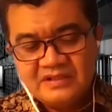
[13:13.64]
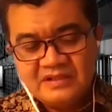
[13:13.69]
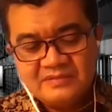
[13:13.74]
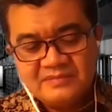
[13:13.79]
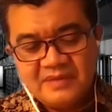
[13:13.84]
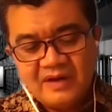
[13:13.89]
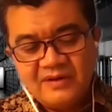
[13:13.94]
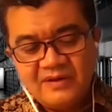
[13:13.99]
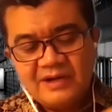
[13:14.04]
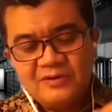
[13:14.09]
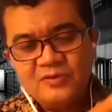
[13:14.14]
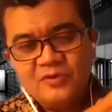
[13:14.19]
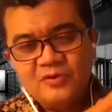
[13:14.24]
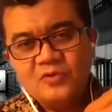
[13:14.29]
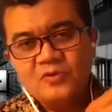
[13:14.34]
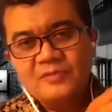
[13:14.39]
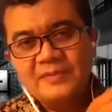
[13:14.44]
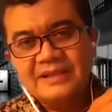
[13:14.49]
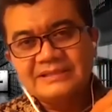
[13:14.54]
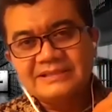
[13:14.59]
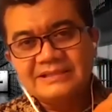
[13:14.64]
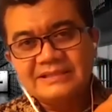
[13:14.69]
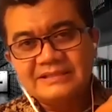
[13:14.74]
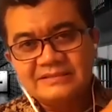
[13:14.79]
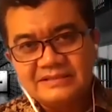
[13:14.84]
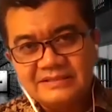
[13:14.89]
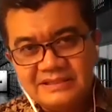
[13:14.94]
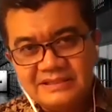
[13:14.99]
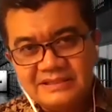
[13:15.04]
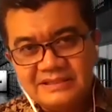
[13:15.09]
bahwa hukuman
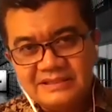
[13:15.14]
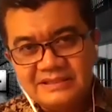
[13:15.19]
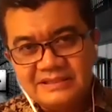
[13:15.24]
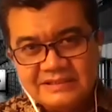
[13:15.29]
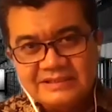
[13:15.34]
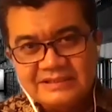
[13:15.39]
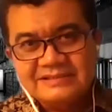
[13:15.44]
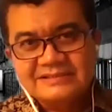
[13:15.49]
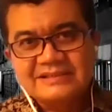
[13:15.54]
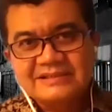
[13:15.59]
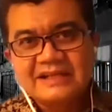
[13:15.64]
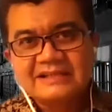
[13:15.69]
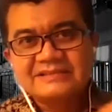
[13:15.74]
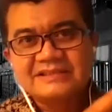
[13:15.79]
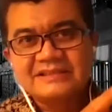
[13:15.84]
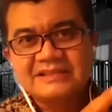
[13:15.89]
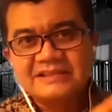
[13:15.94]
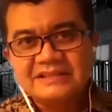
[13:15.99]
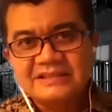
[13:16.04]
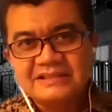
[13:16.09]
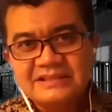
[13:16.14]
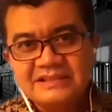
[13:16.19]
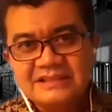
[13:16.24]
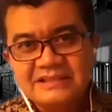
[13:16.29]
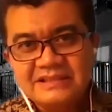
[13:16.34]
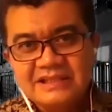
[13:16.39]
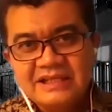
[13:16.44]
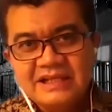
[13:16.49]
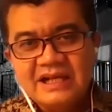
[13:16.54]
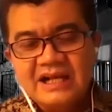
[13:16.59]
ini, sanksi ini
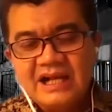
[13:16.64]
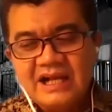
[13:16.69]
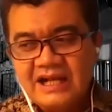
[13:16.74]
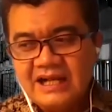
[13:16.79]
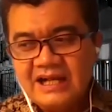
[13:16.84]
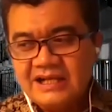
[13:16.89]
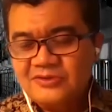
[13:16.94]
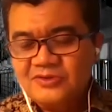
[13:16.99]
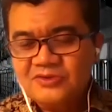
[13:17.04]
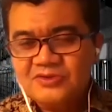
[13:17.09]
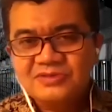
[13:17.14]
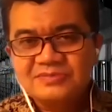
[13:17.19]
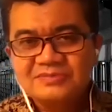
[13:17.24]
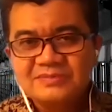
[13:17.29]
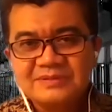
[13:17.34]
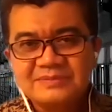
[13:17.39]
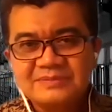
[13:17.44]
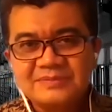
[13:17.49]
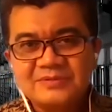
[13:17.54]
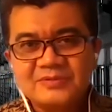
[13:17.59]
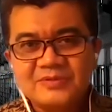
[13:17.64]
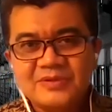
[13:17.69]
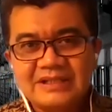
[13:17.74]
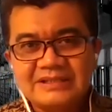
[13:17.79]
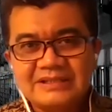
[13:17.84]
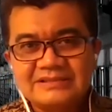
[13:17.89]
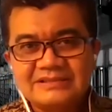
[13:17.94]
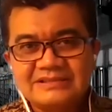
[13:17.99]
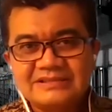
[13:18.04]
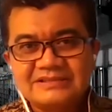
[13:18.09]
harus
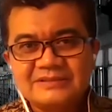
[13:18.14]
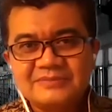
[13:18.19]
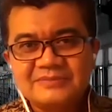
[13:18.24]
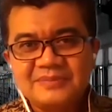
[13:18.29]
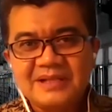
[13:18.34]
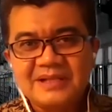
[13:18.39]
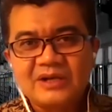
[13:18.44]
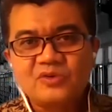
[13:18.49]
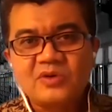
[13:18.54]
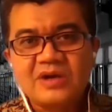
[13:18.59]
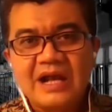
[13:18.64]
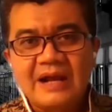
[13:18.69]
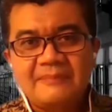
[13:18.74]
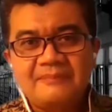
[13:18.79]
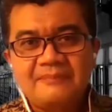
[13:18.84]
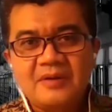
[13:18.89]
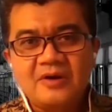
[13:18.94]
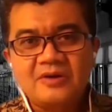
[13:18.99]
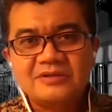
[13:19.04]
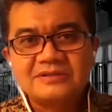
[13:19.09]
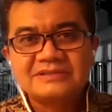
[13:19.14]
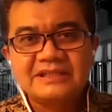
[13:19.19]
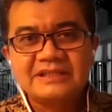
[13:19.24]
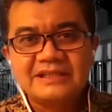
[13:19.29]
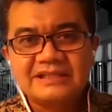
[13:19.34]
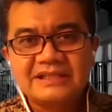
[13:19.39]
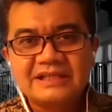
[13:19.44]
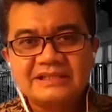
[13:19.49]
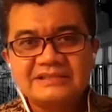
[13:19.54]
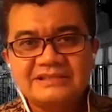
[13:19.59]
membuat si pelaku kapok
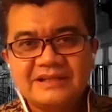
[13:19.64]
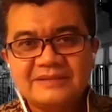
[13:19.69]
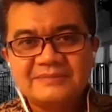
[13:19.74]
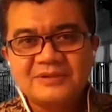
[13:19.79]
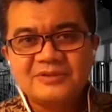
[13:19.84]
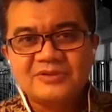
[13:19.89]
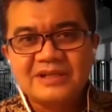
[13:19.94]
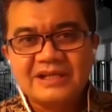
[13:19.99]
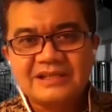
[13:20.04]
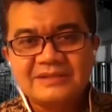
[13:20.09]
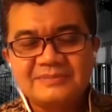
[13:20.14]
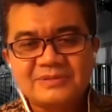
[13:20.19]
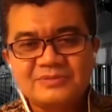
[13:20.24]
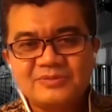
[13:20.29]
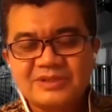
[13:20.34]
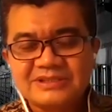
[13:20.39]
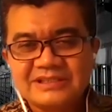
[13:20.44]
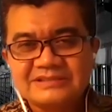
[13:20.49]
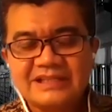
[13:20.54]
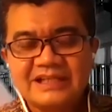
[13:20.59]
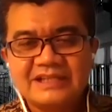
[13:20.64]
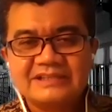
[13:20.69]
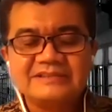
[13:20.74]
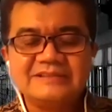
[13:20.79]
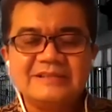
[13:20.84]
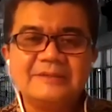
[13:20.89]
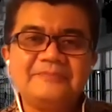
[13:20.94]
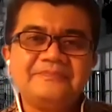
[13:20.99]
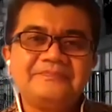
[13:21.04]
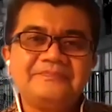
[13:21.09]
sehingga tidak mengulangi perbuatan
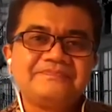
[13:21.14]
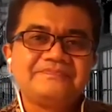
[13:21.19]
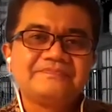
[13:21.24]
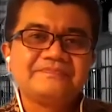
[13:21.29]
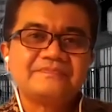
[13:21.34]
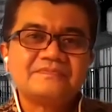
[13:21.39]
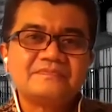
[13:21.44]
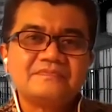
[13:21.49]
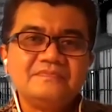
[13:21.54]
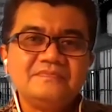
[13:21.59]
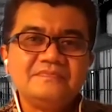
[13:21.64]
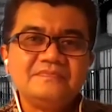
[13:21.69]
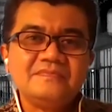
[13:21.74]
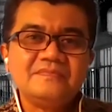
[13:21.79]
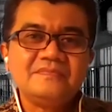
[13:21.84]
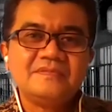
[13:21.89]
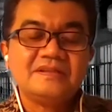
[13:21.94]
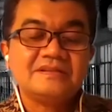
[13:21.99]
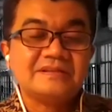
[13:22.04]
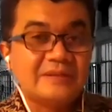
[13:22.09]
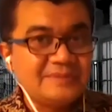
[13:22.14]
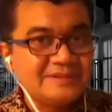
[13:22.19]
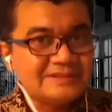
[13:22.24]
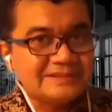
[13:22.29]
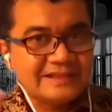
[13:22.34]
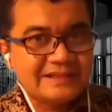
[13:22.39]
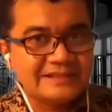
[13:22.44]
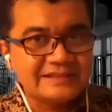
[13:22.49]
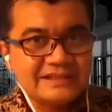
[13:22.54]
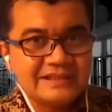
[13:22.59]
jahatnya. Oke. Tapi
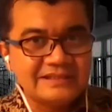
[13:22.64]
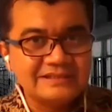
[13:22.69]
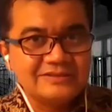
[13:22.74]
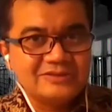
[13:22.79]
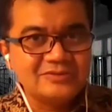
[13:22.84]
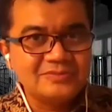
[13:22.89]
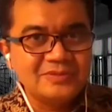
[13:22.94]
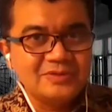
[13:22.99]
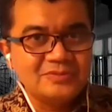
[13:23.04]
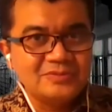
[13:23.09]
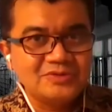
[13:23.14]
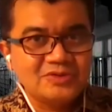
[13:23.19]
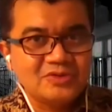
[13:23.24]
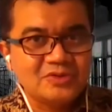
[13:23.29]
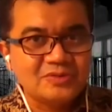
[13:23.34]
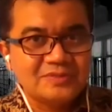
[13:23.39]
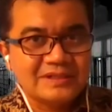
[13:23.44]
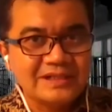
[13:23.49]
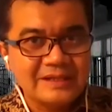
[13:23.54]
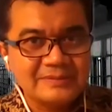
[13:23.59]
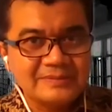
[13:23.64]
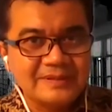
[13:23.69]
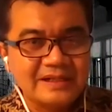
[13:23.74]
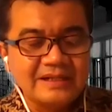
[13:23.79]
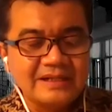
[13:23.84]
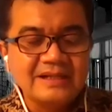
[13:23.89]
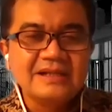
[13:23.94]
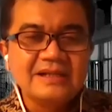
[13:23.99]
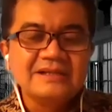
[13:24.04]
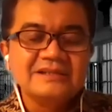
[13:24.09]
saya katakan itu belum cukup. Kenapa?
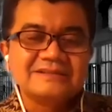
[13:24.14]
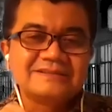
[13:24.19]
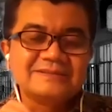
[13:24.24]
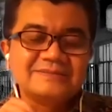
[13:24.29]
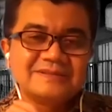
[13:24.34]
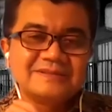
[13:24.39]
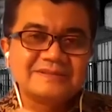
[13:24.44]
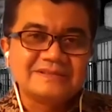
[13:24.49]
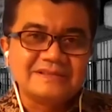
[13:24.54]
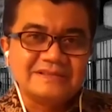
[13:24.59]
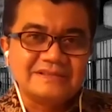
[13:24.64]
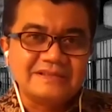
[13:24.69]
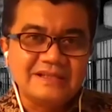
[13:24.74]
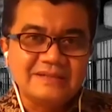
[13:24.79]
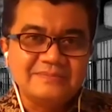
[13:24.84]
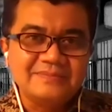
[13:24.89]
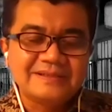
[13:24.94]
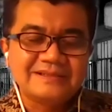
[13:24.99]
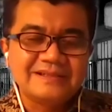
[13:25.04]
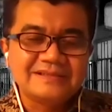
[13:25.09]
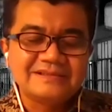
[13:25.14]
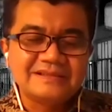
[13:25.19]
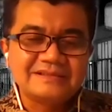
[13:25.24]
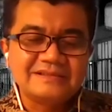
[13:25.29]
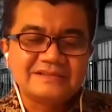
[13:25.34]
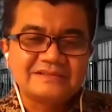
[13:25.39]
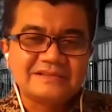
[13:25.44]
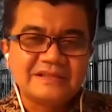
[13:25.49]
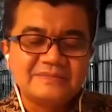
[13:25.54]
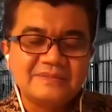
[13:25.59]
Semestinya pada saat
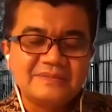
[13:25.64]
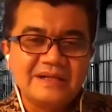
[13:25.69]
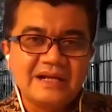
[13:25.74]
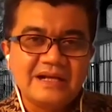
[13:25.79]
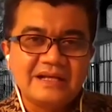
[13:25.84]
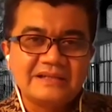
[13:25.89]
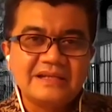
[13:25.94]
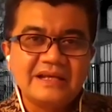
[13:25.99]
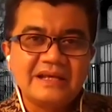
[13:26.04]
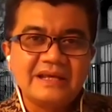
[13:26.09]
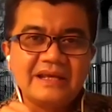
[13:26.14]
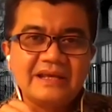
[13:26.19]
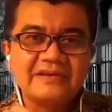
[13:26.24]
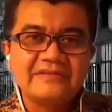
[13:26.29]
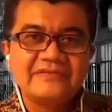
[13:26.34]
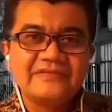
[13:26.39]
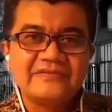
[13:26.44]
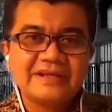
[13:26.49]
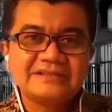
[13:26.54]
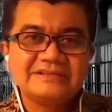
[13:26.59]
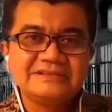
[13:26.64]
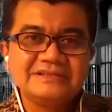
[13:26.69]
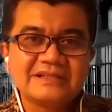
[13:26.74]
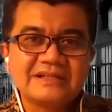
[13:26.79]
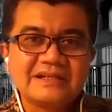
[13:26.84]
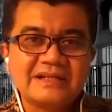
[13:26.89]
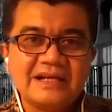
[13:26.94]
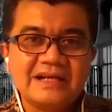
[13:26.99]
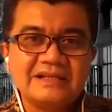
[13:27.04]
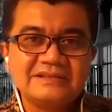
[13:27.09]
yang sama ada efek
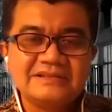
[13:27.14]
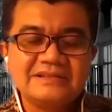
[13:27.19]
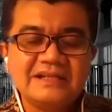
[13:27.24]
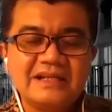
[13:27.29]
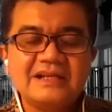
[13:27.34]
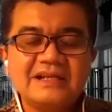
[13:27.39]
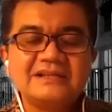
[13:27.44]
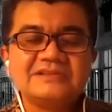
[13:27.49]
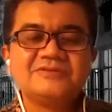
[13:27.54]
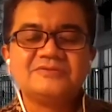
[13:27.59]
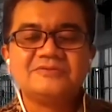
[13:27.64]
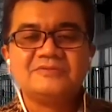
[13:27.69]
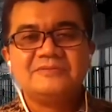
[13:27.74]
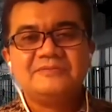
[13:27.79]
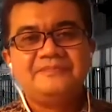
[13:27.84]
jerah tidak langsung.